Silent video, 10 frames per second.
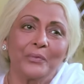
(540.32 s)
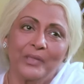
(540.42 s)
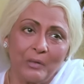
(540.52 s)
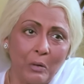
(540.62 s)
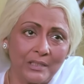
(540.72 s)
তোর
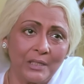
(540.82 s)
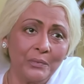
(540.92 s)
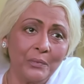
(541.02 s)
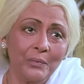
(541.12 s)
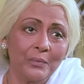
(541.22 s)
এই
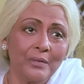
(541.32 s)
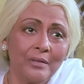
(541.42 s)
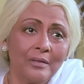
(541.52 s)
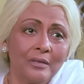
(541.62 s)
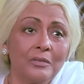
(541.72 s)
কথাগুলো
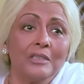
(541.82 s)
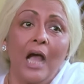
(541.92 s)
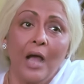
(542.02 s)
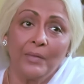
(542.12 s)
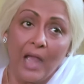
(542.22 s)

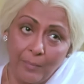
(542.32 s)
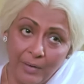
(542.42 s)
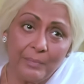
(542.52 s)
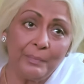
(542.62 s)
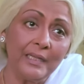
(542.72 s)
যদি আমি
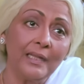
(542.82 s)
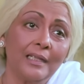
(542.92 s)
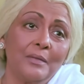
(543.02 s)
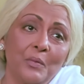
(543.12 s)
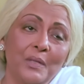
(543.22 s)
আমার
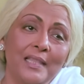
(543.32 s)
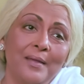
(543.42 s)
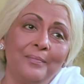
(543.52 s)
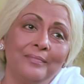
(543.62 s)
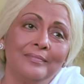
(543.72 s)
বিয়ের আগে
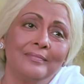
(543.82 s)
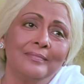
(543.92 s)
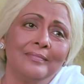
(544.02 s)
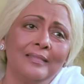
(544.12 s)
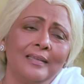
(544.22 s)
বলতাম
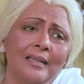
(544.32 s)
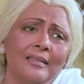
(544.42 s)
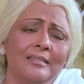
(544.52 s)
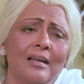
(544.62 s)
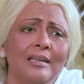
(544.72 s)

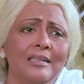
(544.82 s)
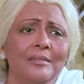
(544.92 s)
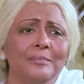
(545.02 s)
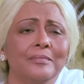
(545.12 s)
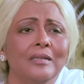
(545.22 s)

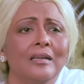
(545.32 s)
তাহলে